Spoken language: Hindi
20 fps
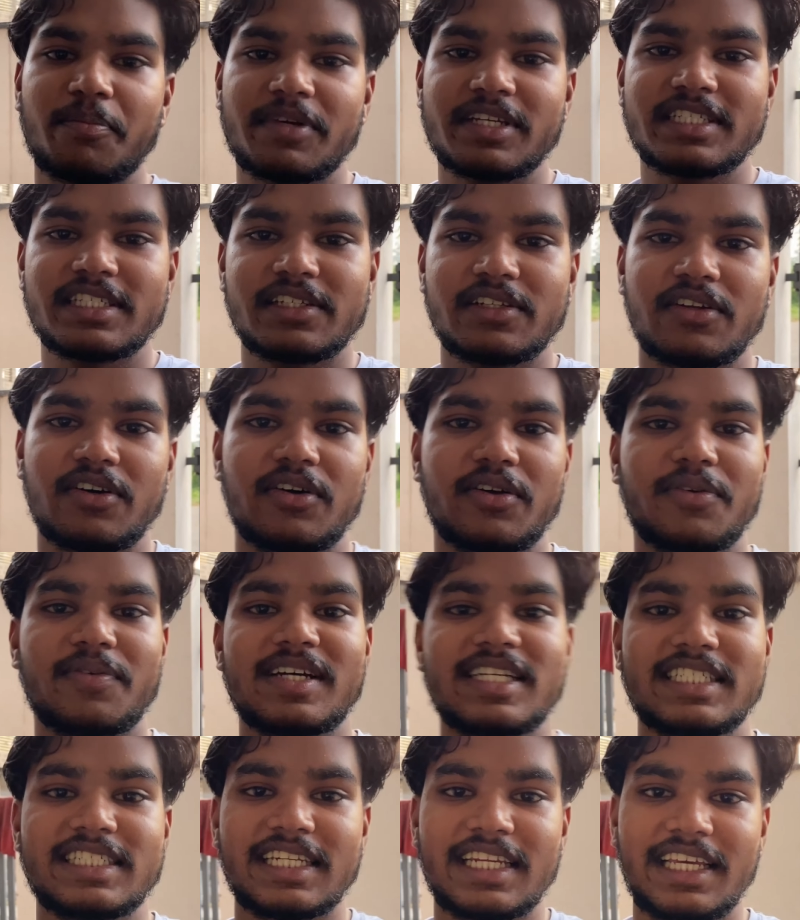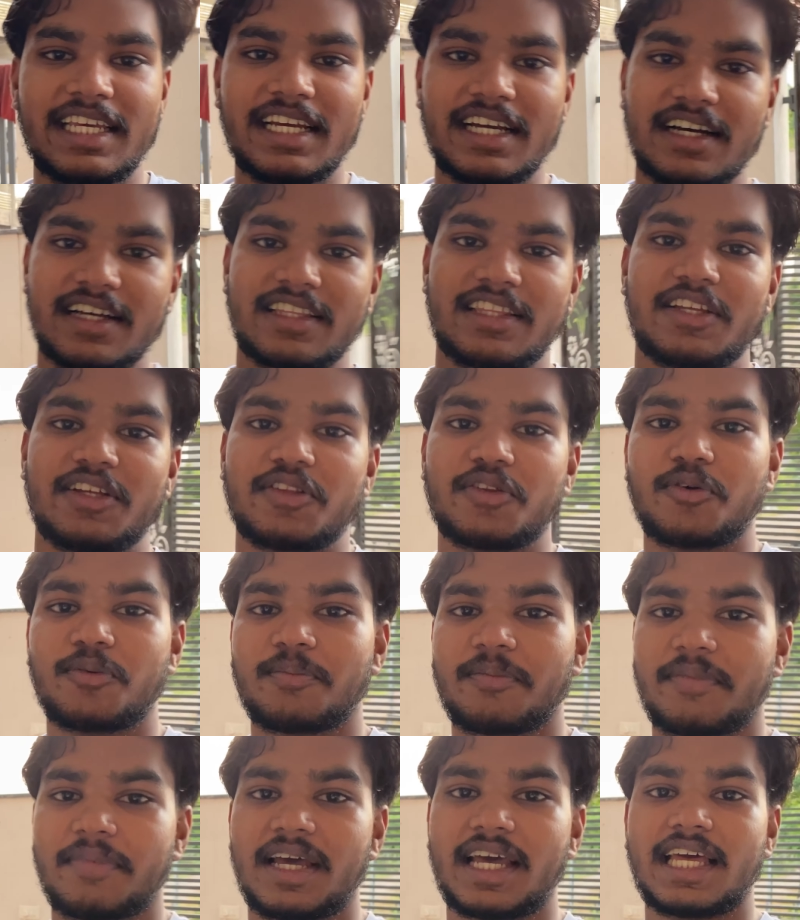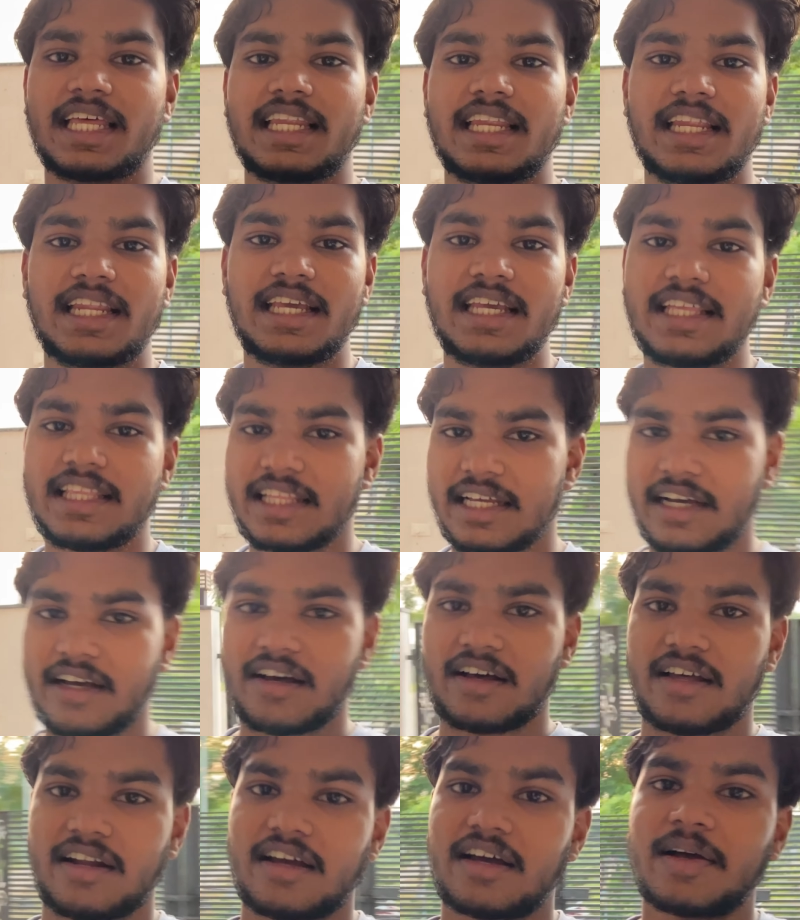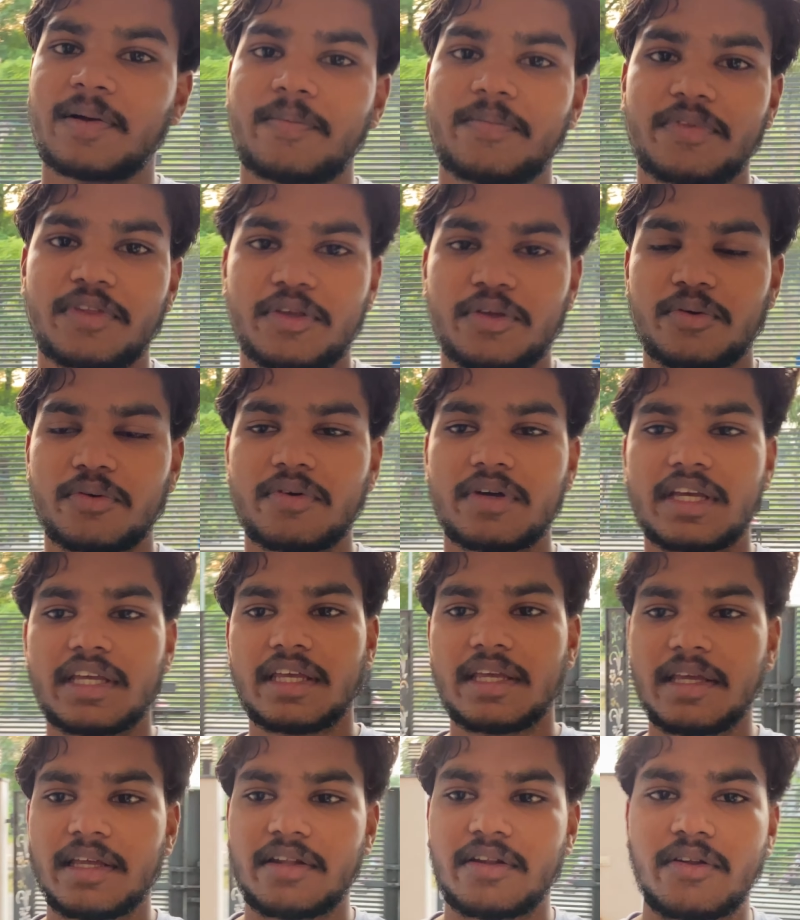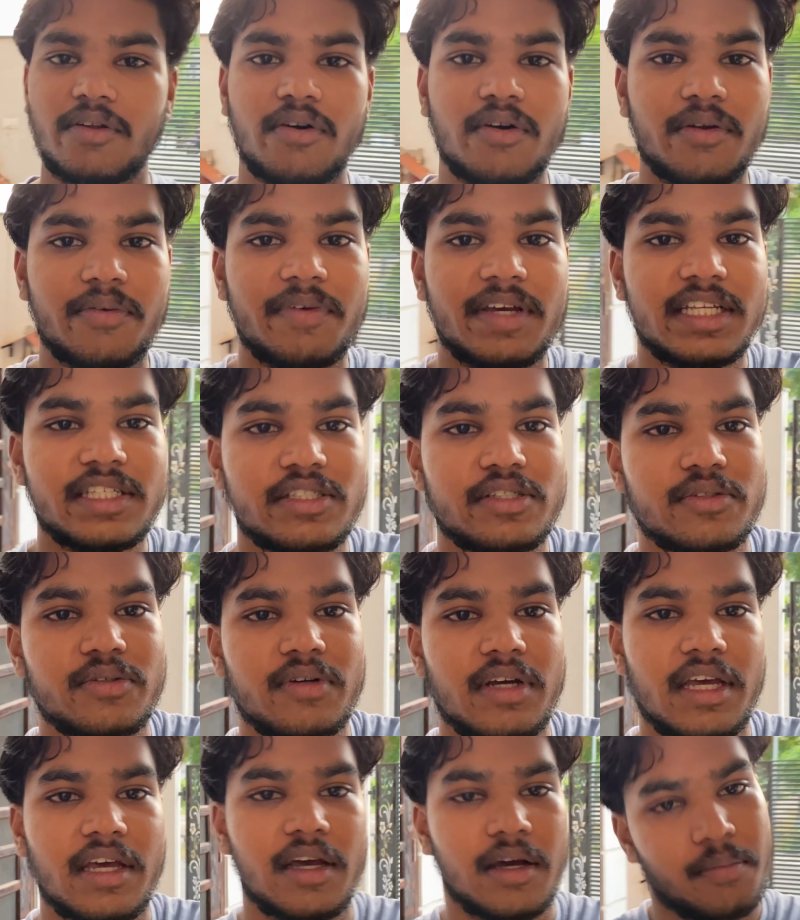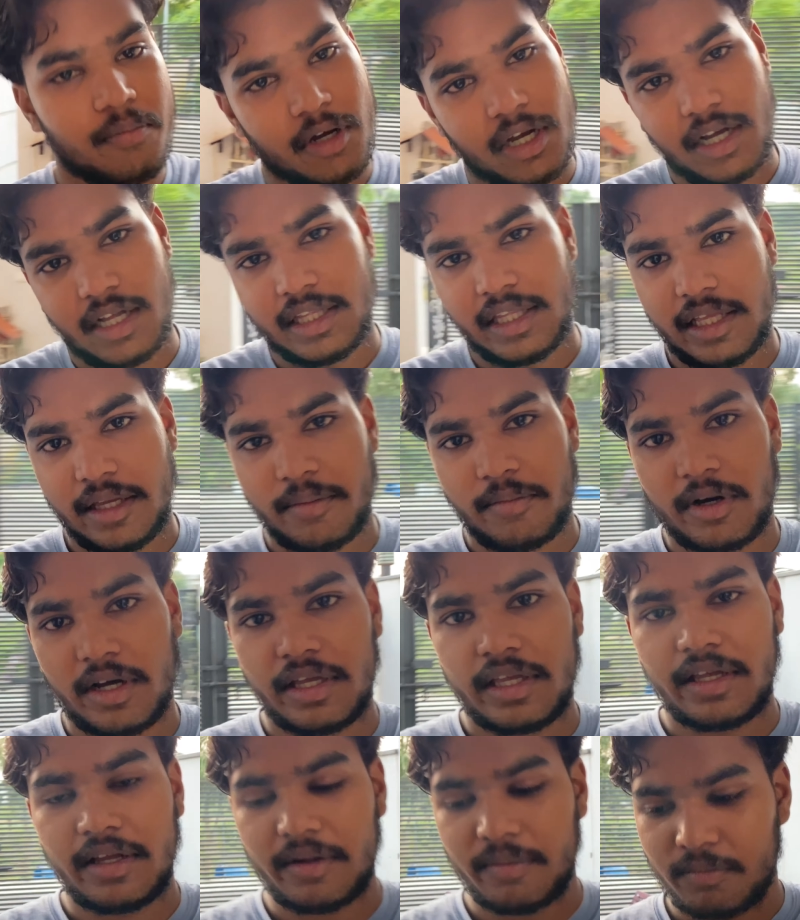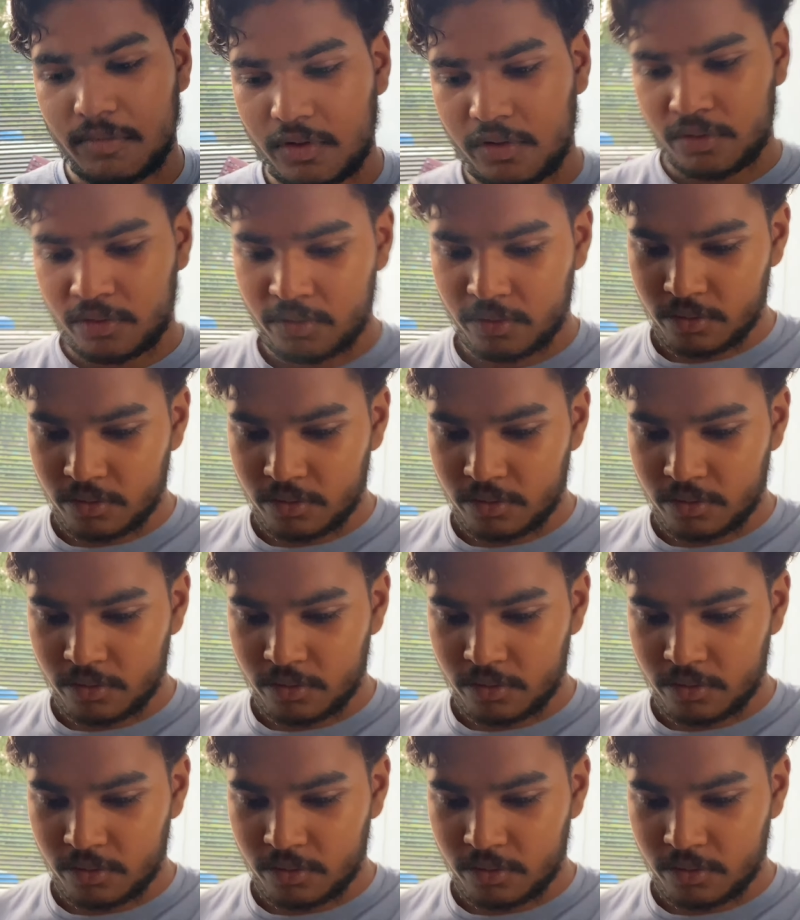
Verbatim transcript: में से नॉनवेज नहीं खाते तो मैं नहीं दिखा रहा क्योंकि नॉनवेज जो है हम खाते हैं भाई हम तो